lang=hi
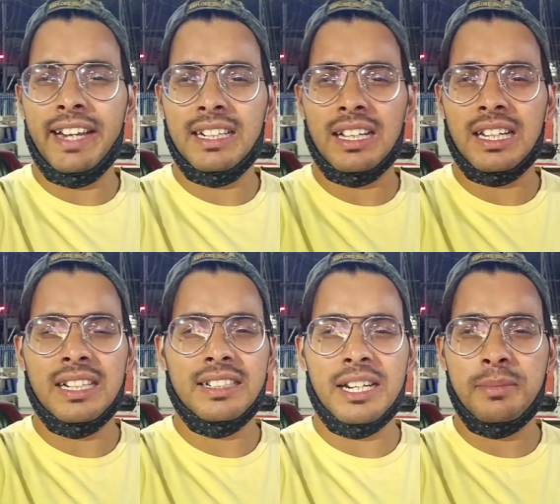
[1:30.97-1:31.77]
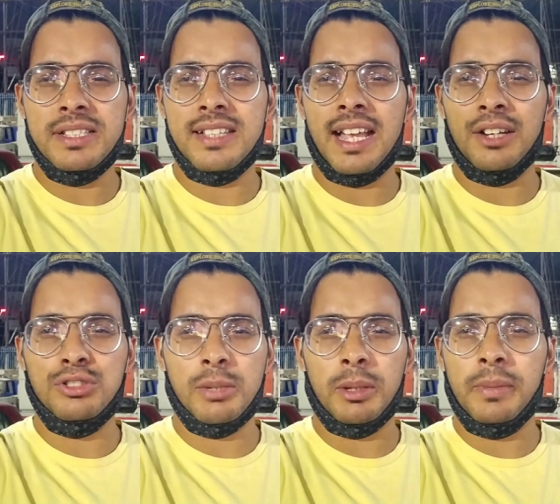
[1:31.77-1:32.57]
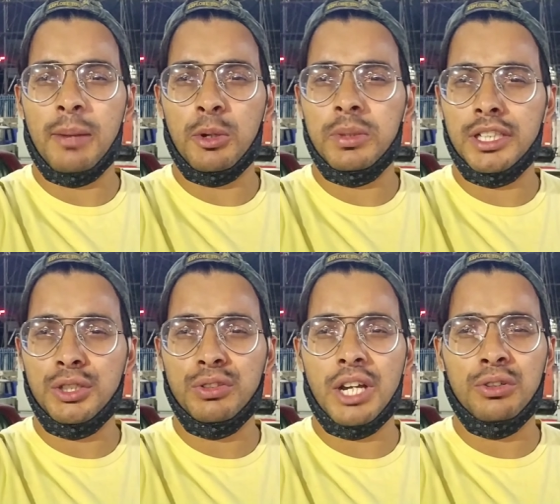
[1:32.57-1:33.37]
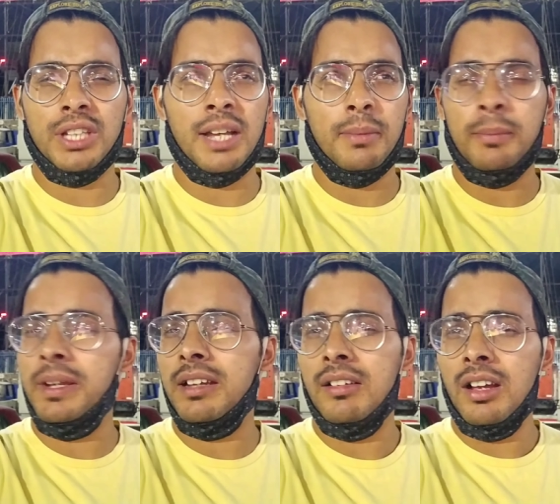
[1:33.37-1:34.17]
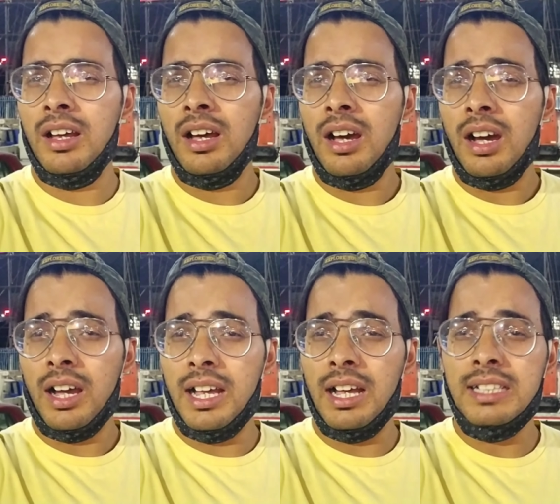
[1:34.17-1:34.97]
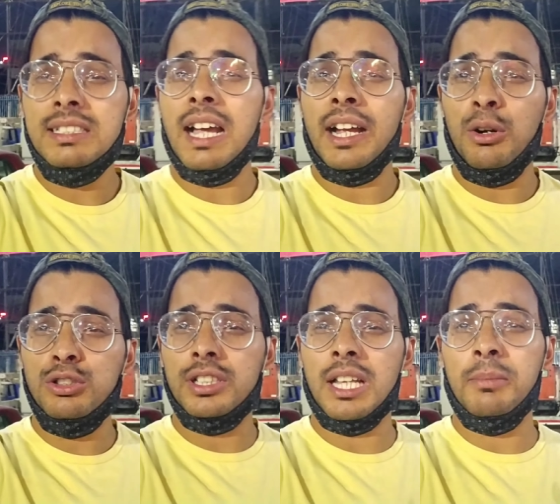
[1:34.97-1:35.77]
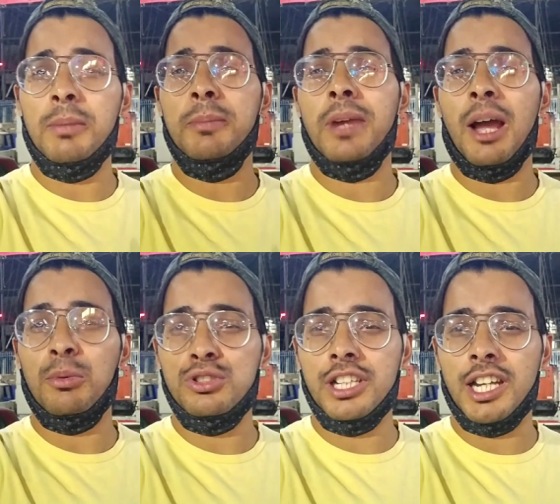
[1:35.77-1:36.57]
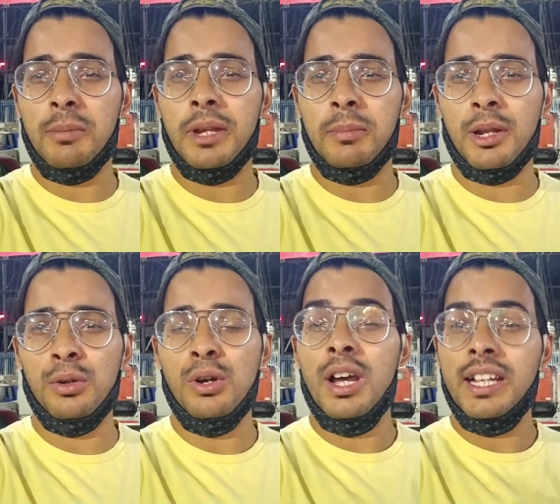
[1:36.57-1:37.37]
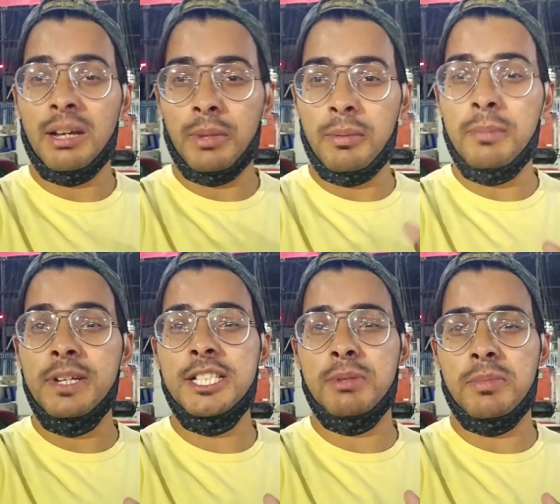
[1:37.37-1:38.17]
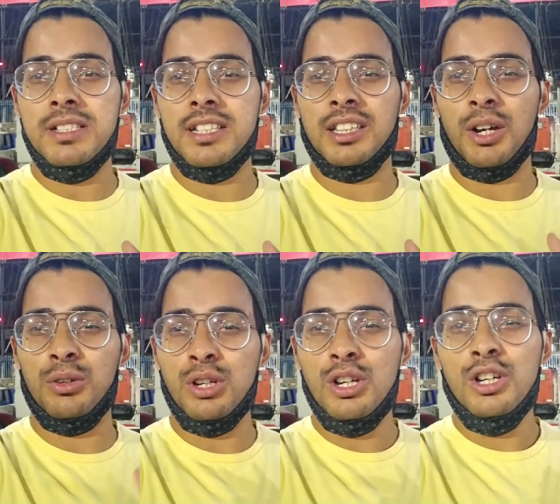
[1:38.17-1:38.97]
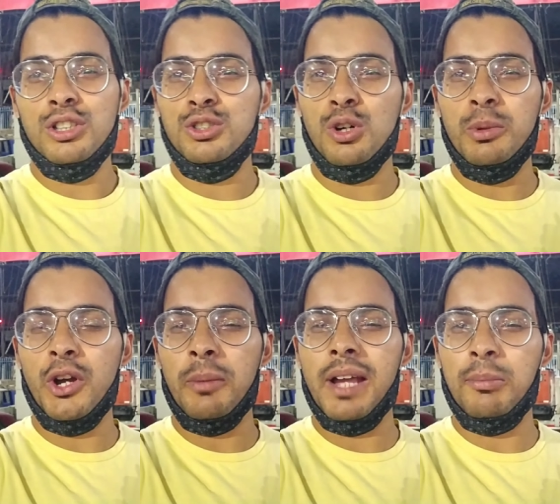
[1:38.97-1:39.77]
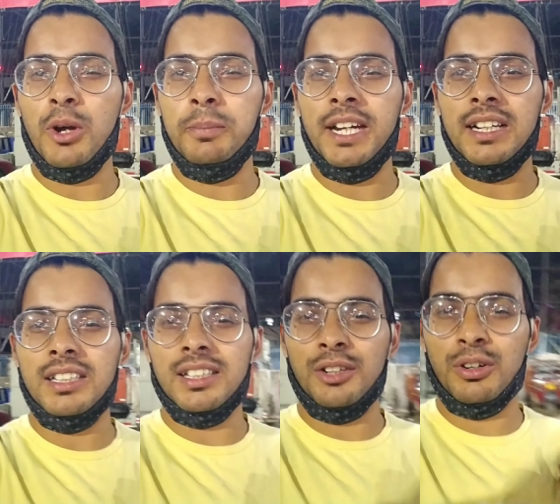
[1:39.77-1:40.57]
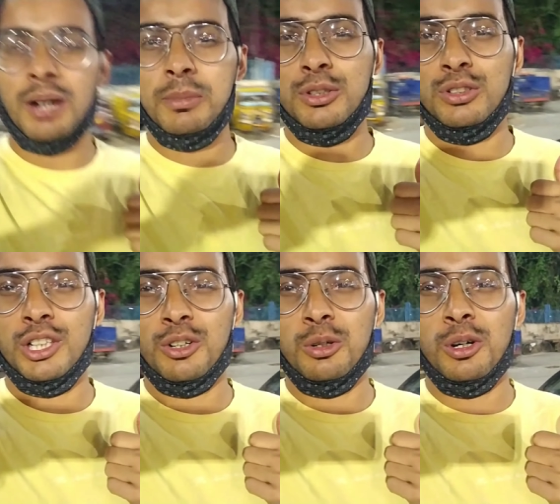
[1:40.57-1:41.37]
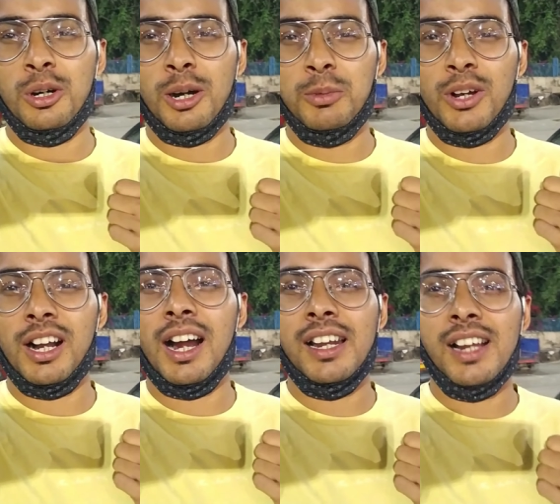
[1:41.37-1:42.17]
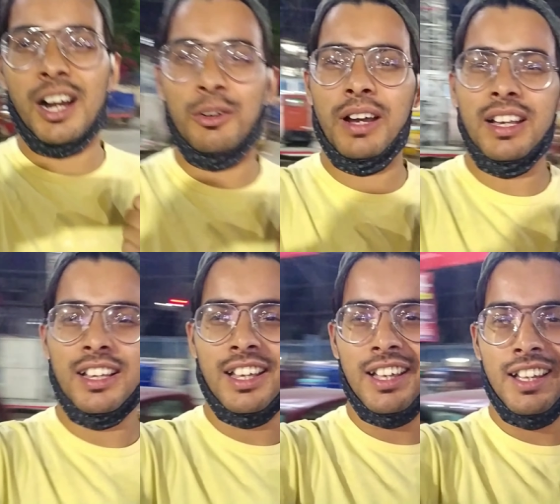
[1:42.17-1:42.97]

वेट कर रहे हैं ट्रेन में जाएंगे उसके बाद मैं आपको बताता हूँ क्या होता है मे बी इसके आगे हो सकता है मे बी मैं आपको सिक्किम में ही मिलूँ या मे बी बीच में मिल सकता हूँ तो जो भी होगा मैं आपको अपडेट करते रहूँगा अभी तो देखो आप लोग का गाड़ी लगा हुआ है